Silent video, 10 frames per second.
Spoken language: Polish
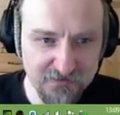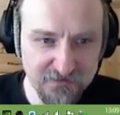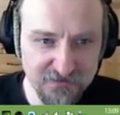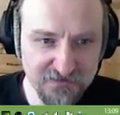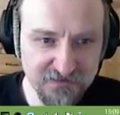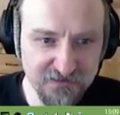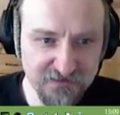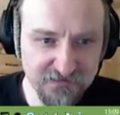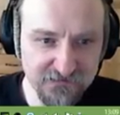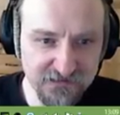Du, du, du, du.
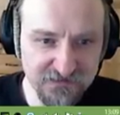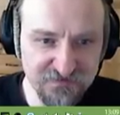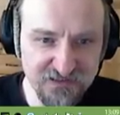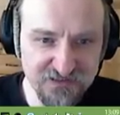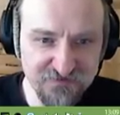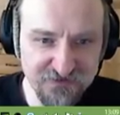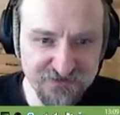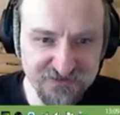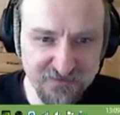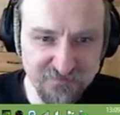Nvidia GeForce
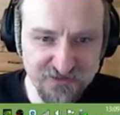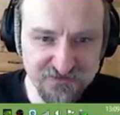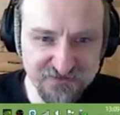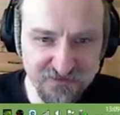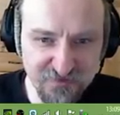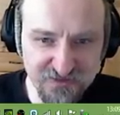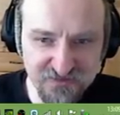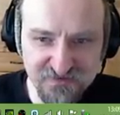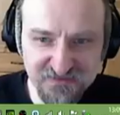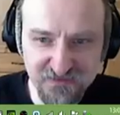350 05.
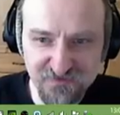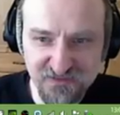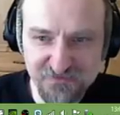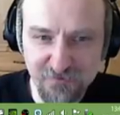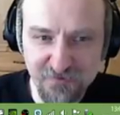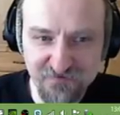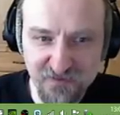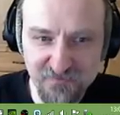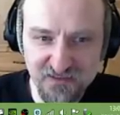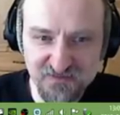Nowe sterowniki z
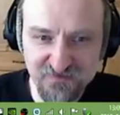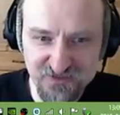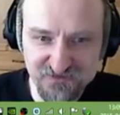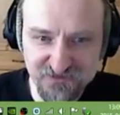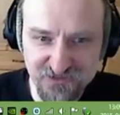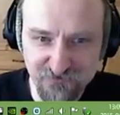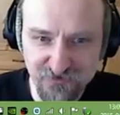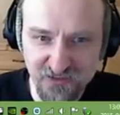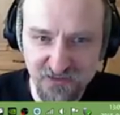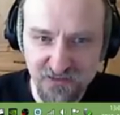poprawkami dla zawierających się
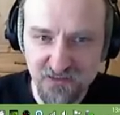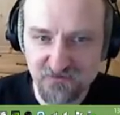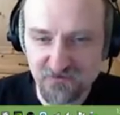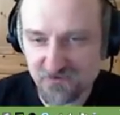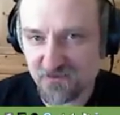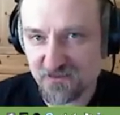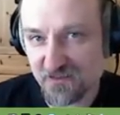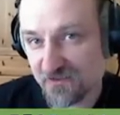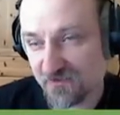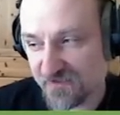gier. No to
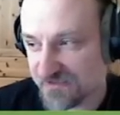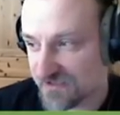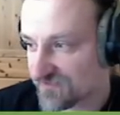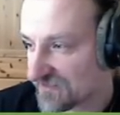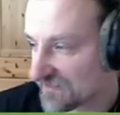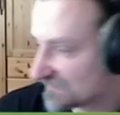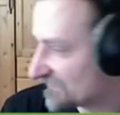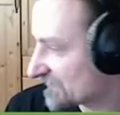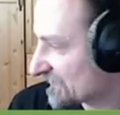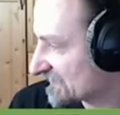generalnie nowe sterowniki, jest
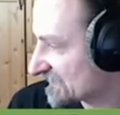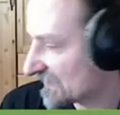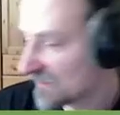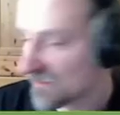informacja.